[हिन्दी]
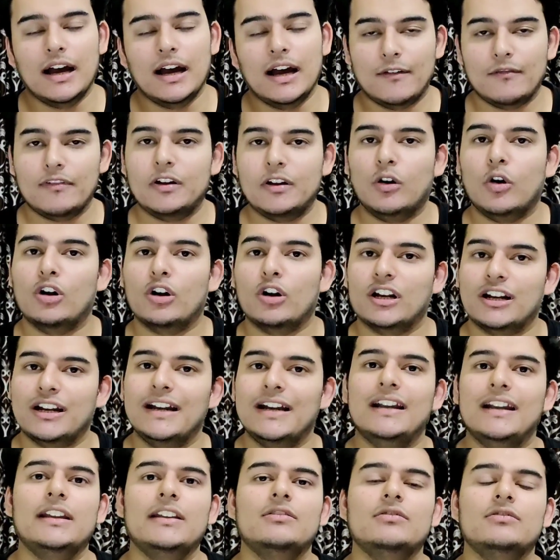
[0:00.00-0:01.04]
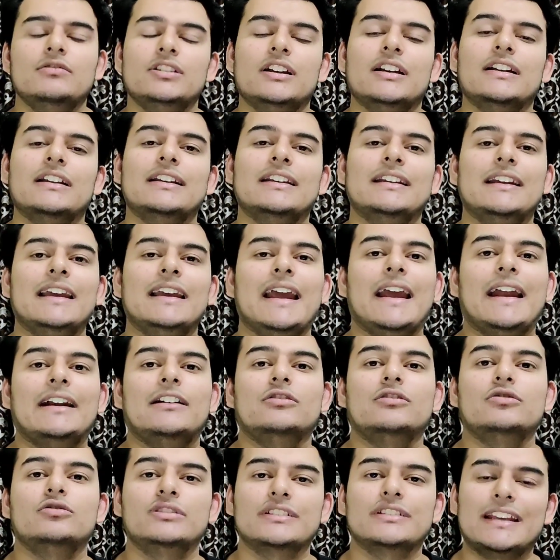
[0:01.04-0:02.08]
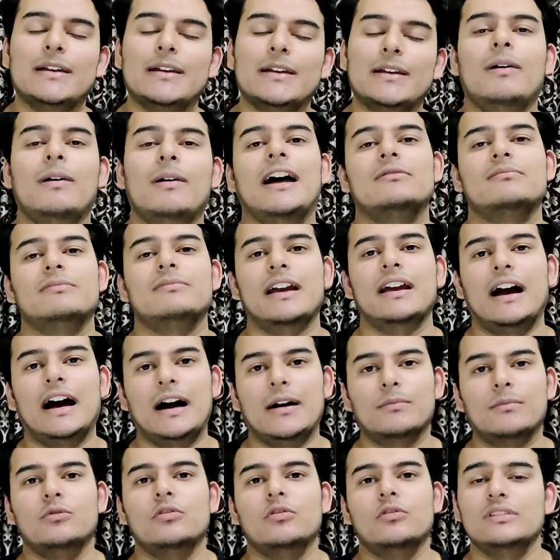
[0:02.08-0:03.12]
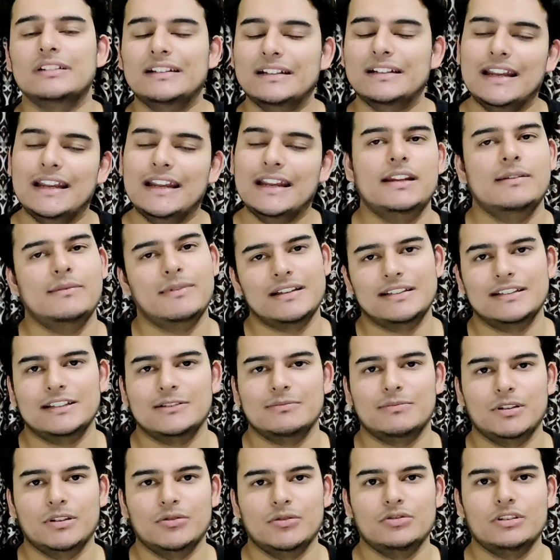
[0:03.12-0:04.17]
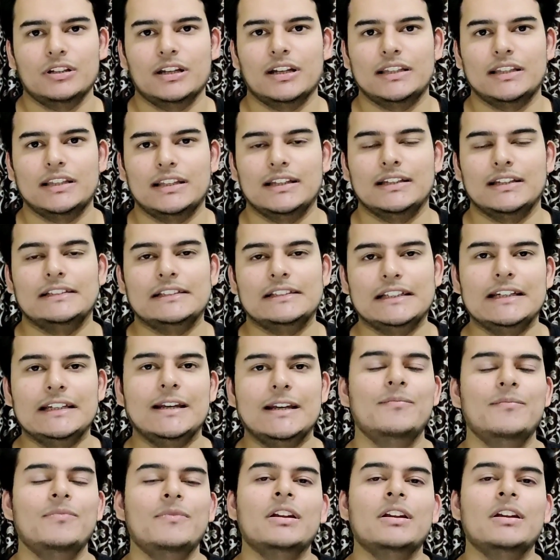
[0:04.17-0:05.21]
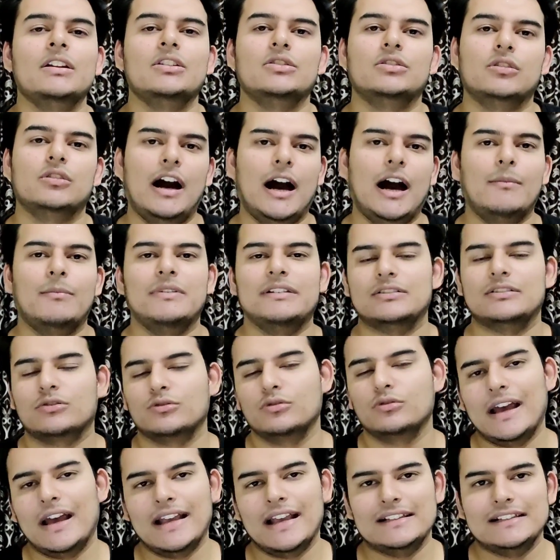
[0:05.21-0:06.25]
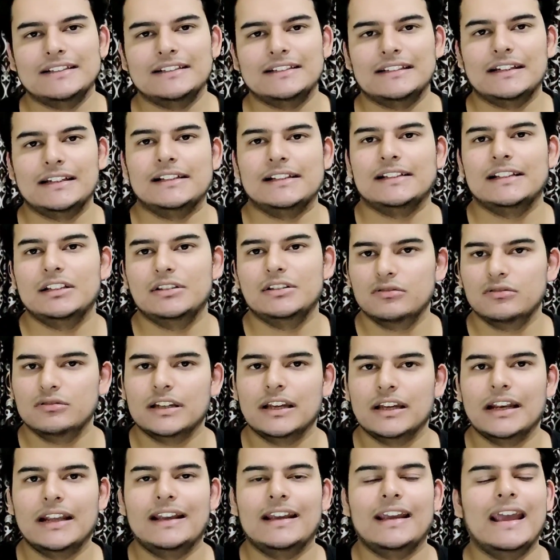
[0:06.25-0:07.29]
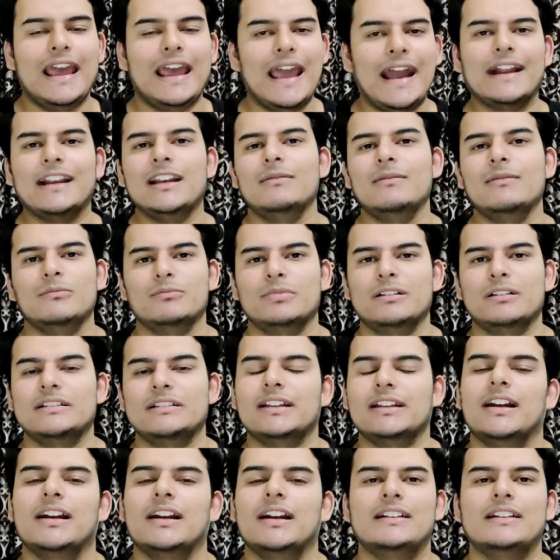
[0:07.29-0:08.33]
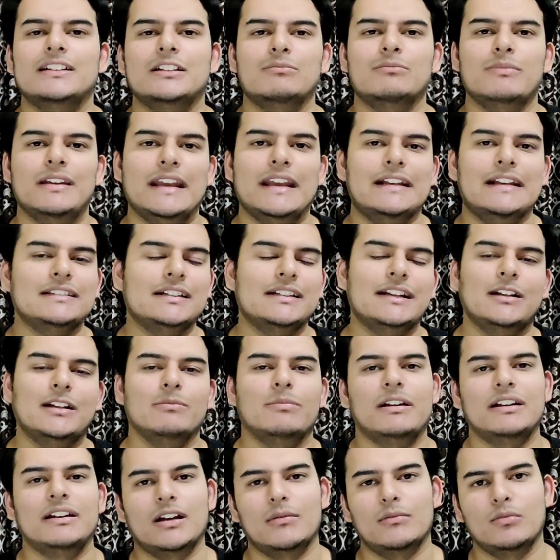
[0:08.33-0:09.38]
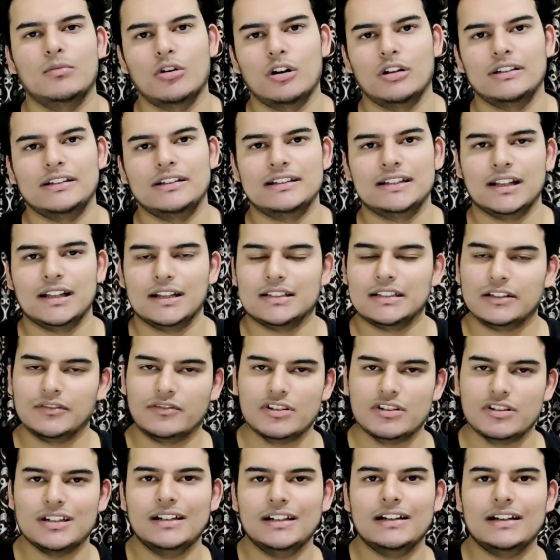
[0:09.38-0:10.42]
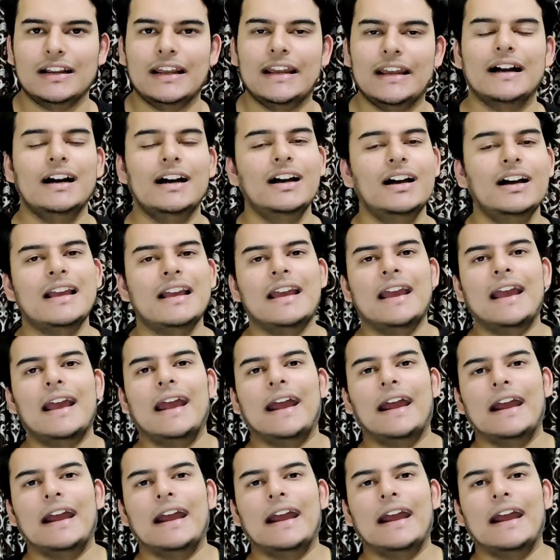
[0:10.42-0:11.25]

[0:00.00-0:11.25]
एवरी ऑल्टरनेट डे यूज़ करनी है एंड उसके बाद में आपको डेली बेसिस पे यूज़ करनी है ठीक है तो आप इसको ऐसे तरह से यूज़ करेंगे एक्ने पिम्पल्स की कंडीशन में एक से डेढ़ महीना बहुत ही ज़्यादा सफिशेंट रहेगा